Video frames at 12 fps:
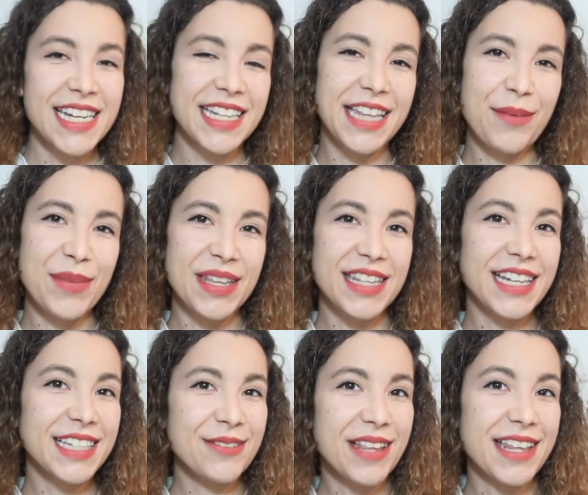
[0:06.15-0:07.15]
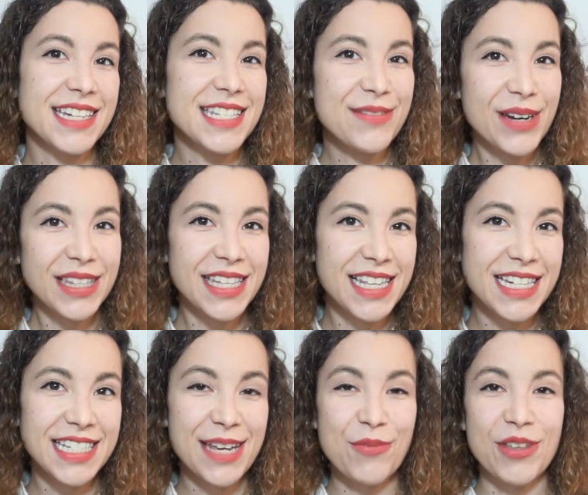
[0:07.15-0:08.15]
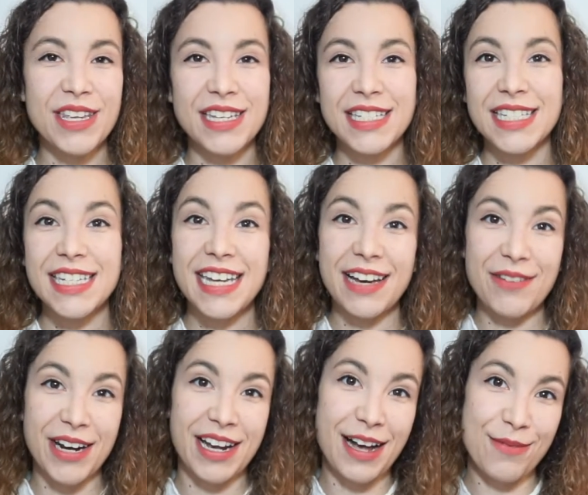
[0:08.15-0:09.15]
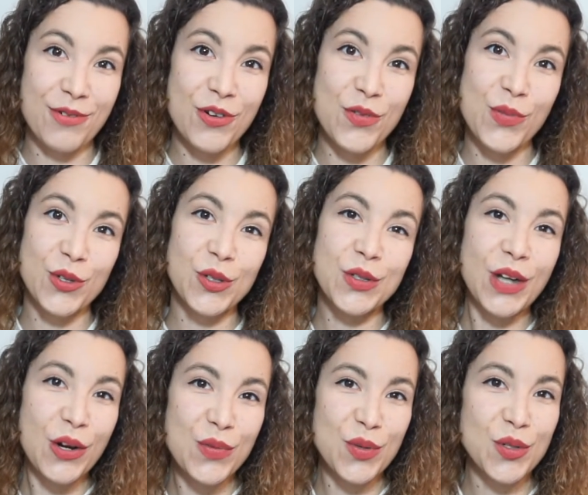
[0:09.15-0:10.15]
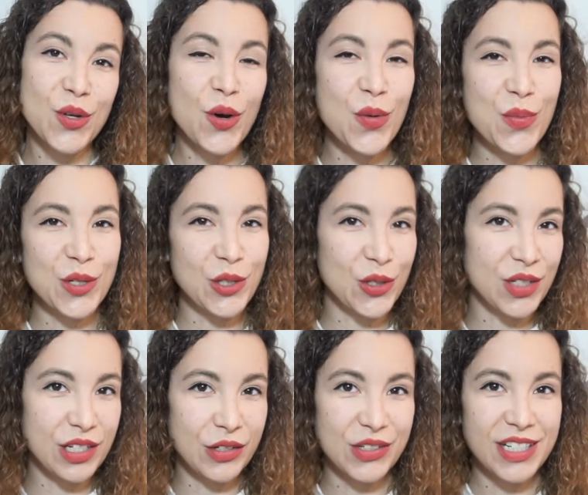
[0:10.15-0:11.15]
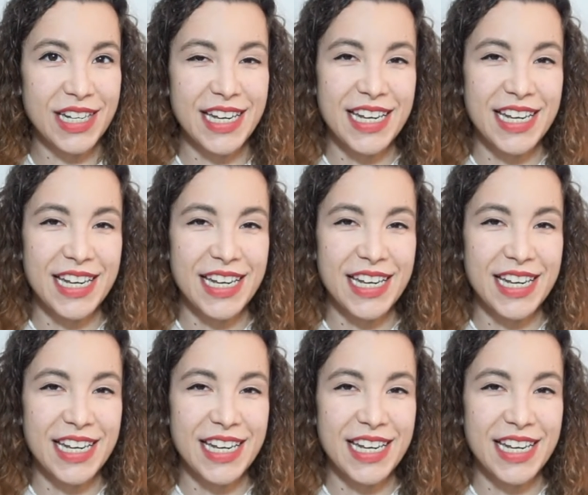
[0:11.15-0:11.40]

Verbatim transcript: y también de actividades divertidas que podéis llevar a cabo con vuestros alumnos o con vuestros hijos.